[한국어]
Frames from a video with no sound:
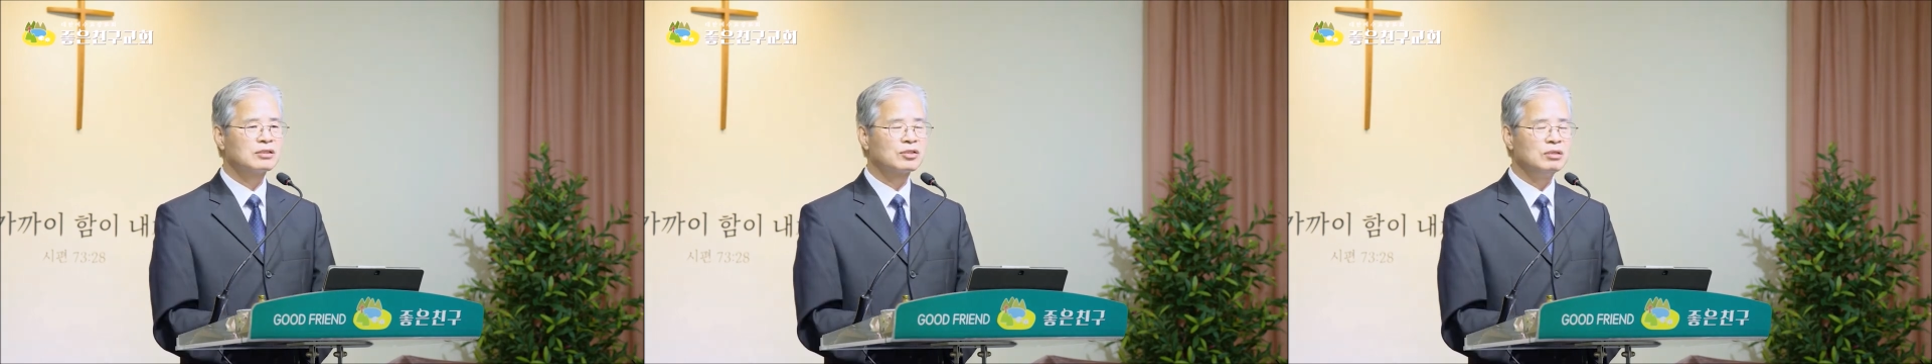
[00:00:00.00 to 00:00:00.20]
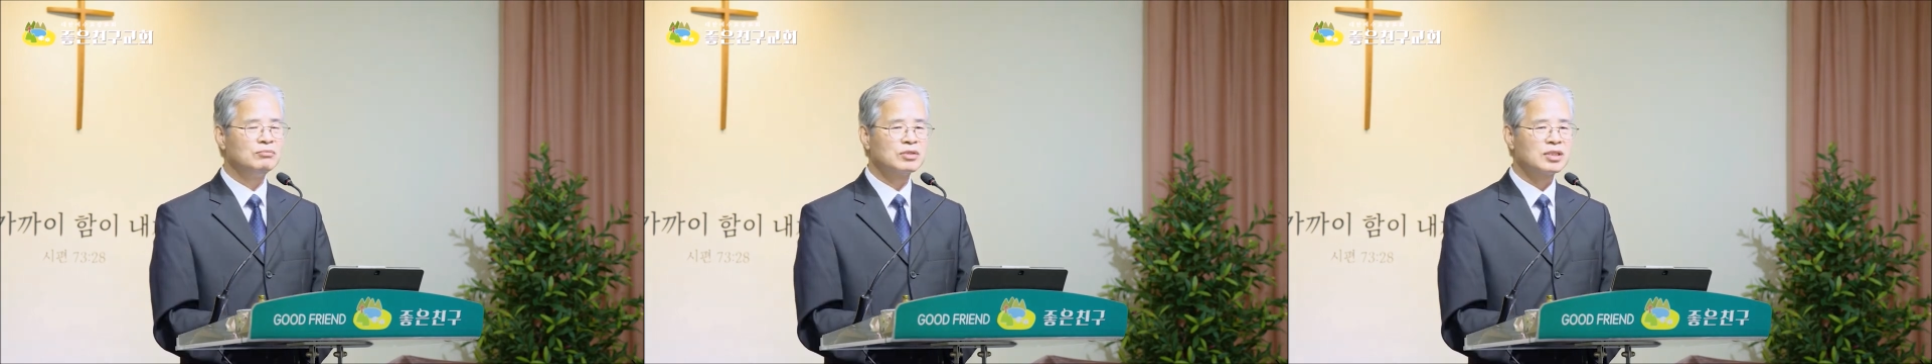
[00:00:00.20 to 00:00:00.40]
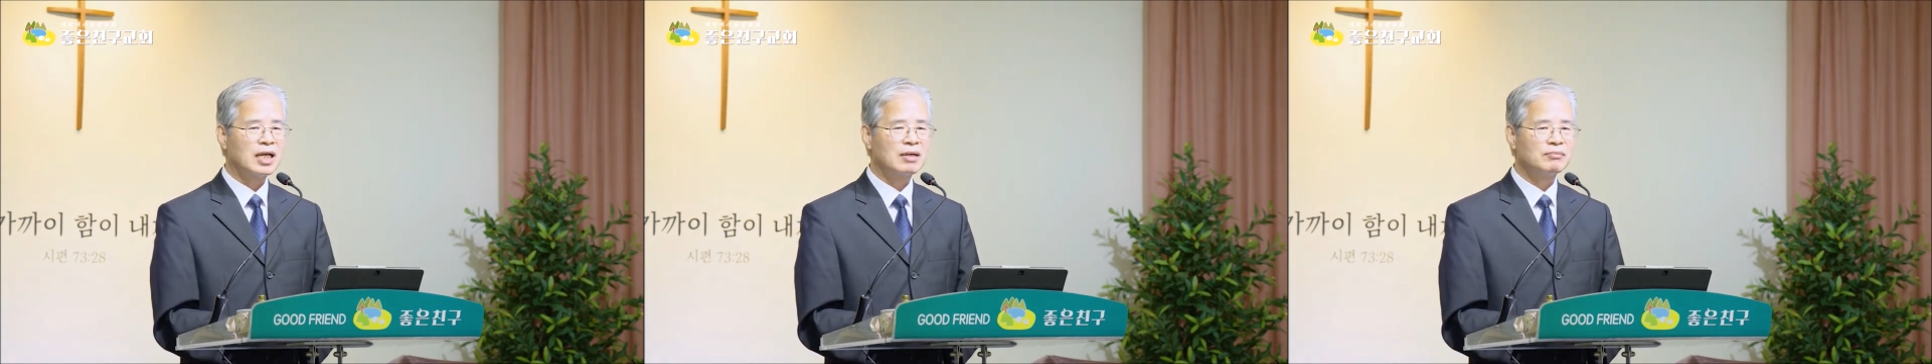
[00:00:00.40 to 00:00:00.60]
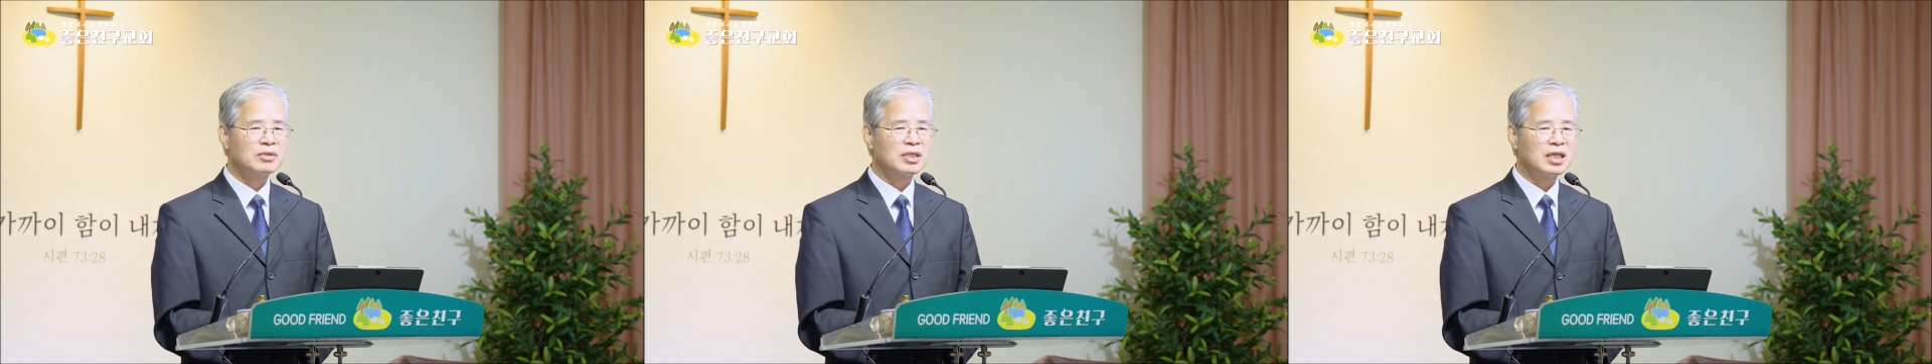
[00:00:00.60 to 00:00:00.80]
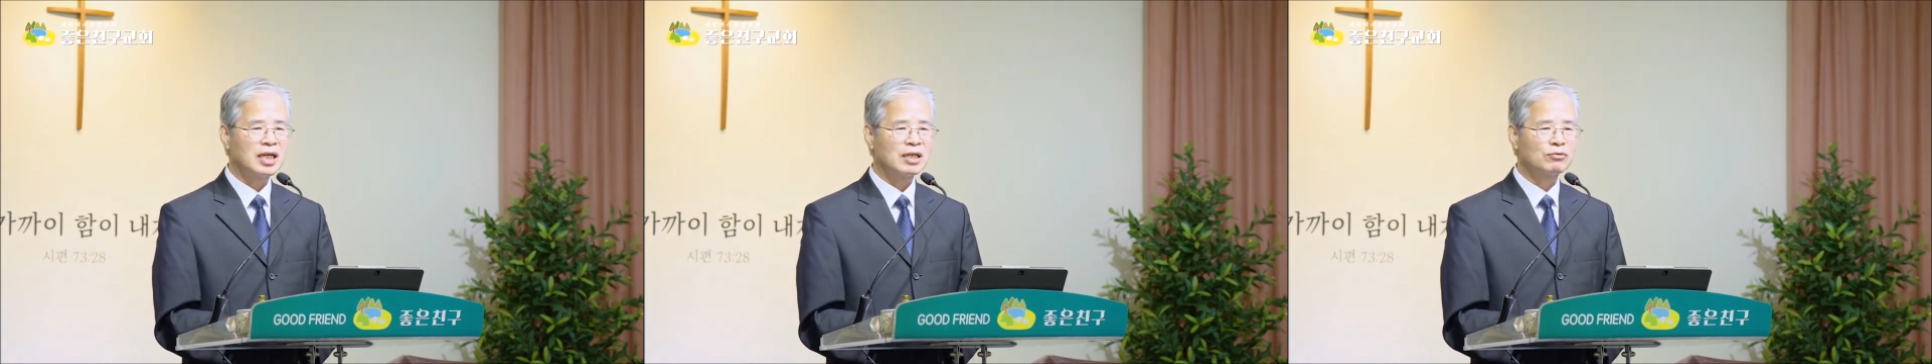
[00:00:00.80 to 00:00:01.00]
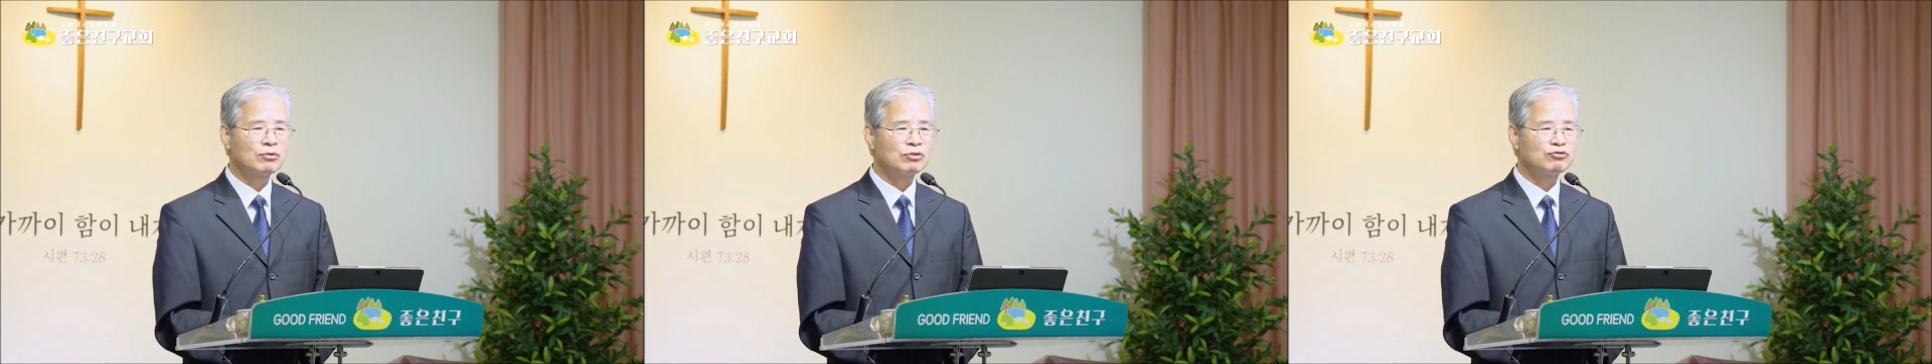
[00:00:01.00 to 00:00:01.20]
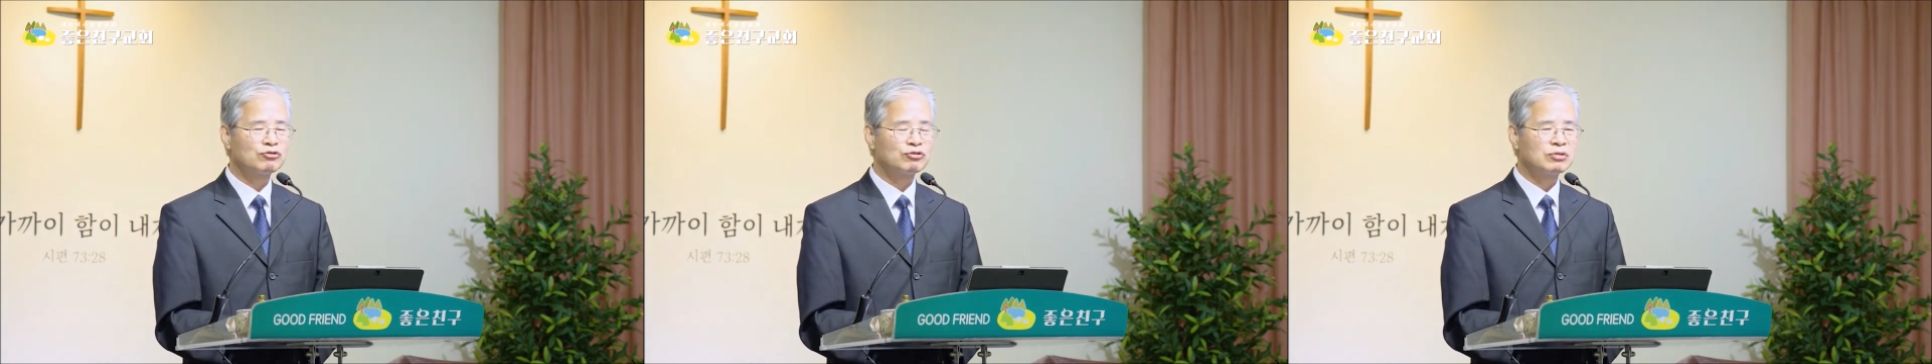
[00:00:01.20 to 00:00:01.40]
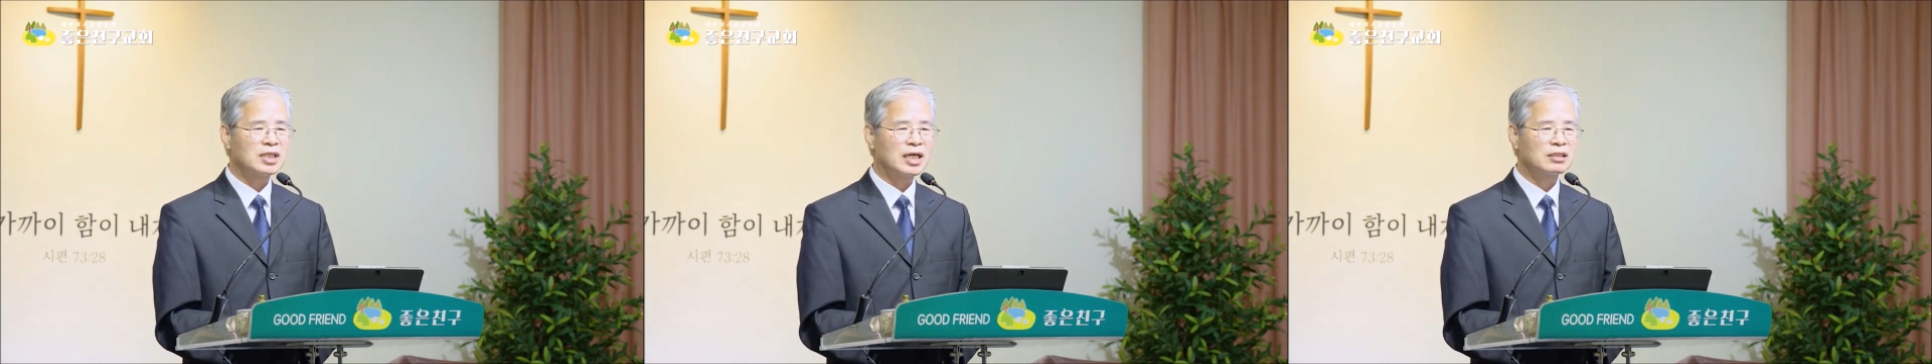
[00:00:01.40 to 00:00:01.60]
젊은 사람들이나 또는
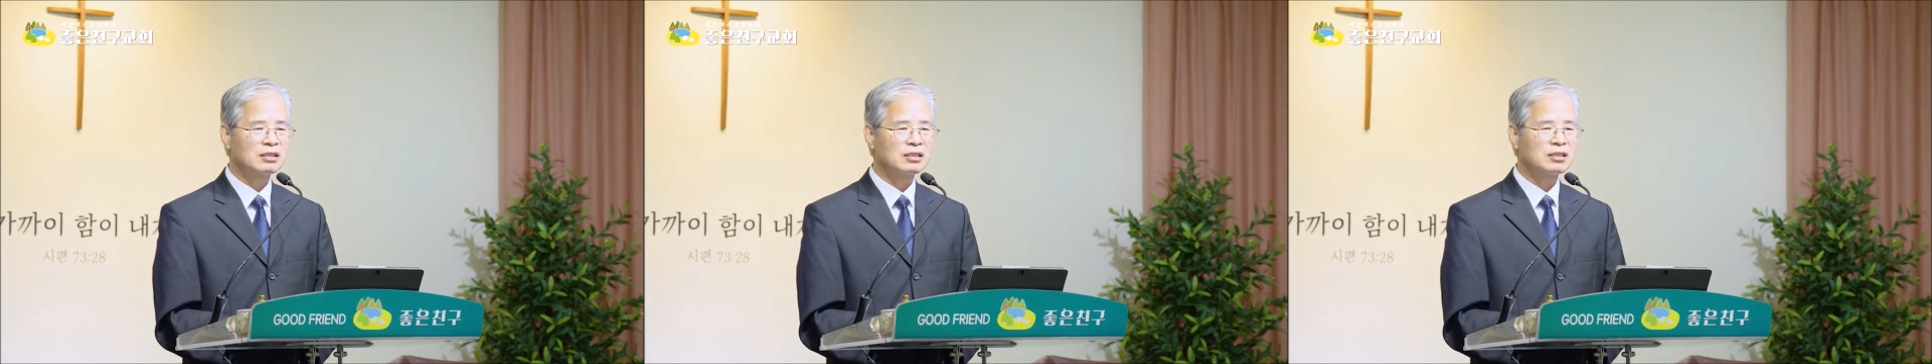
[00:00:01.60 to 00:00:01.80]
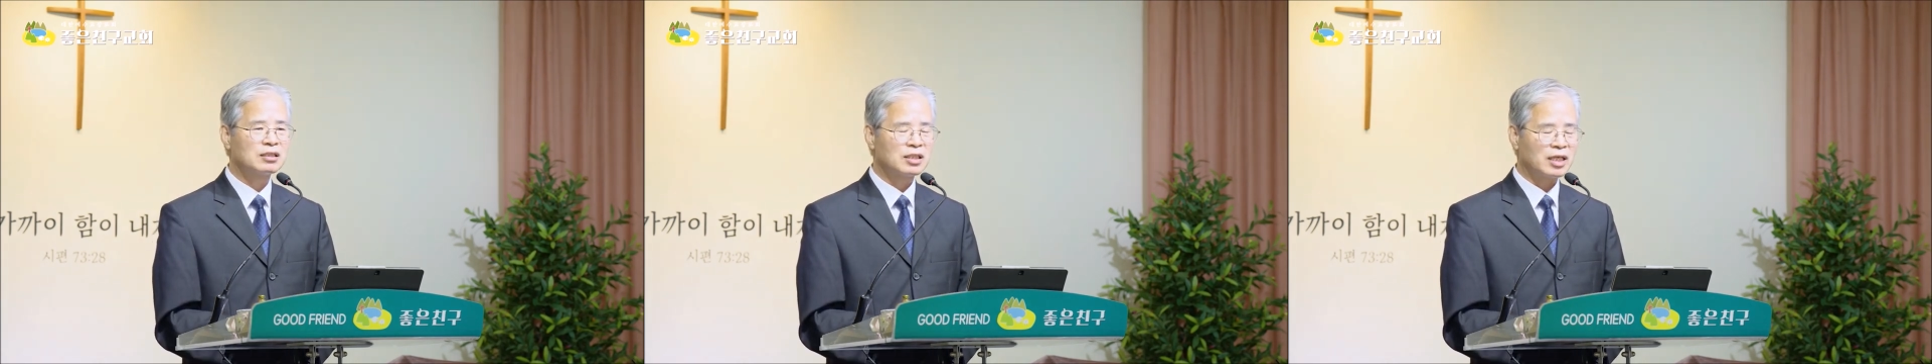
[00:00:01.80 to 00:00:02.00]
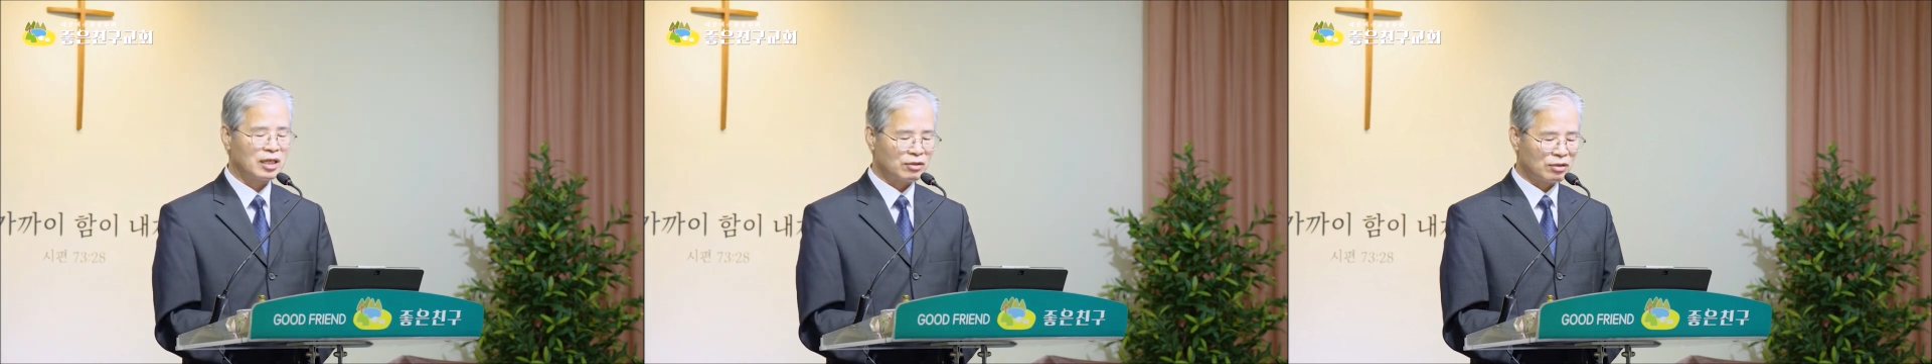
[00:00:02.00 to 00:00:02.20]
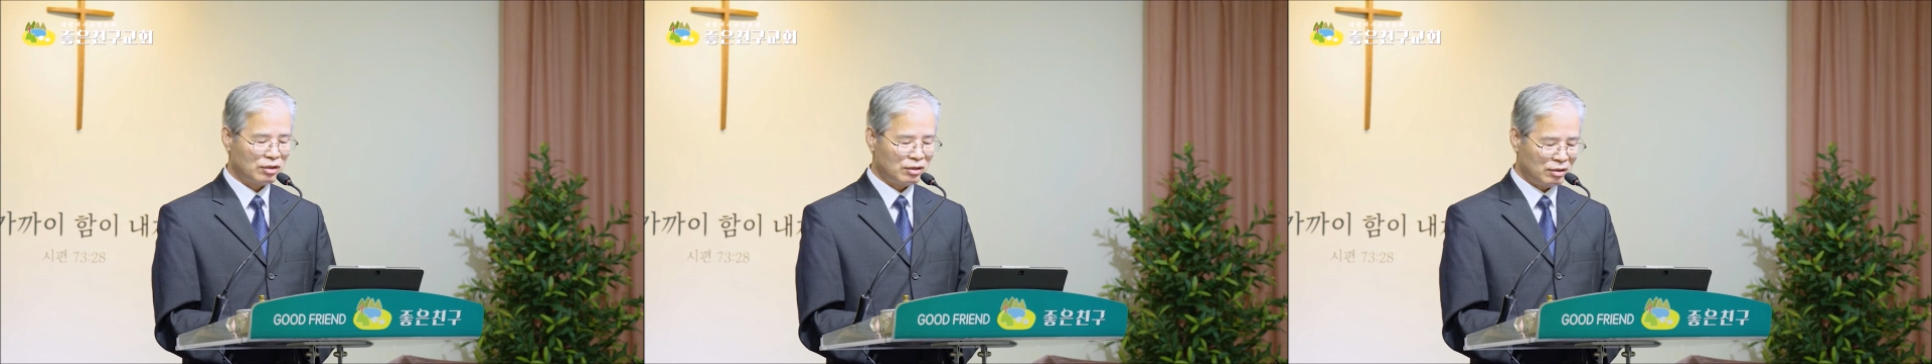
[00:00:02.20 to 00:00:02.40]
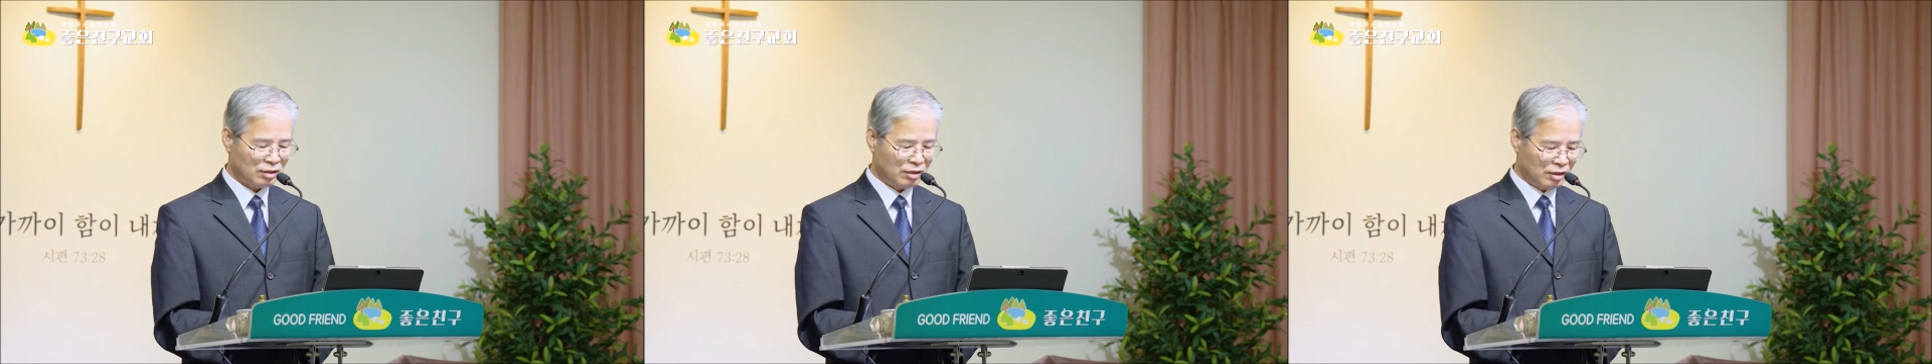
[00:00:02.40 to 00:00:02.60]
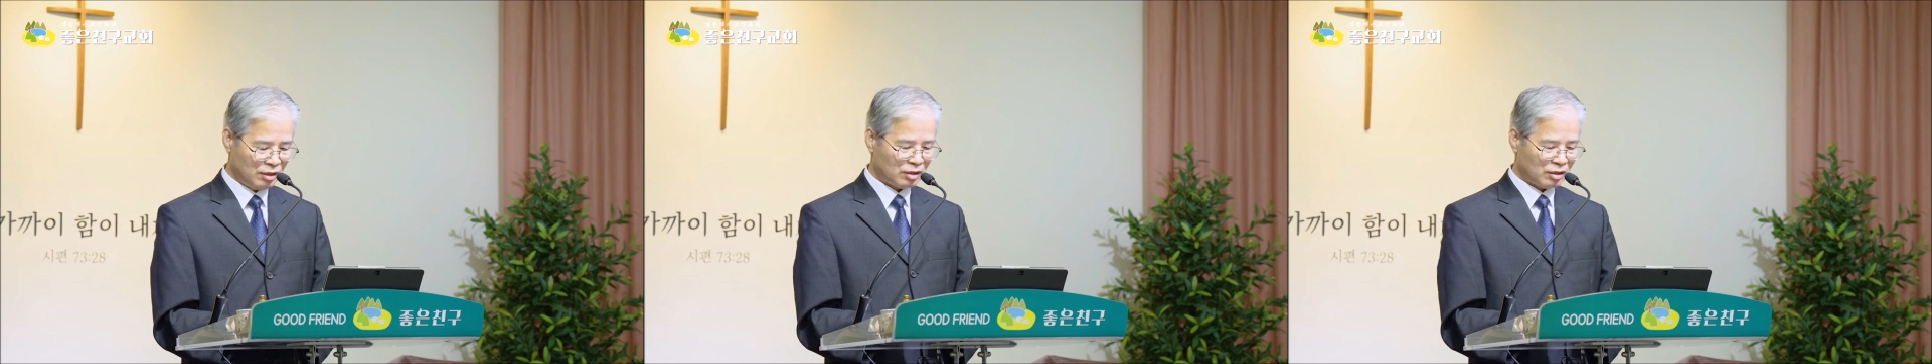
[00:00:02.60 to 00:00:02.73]
중장년층에서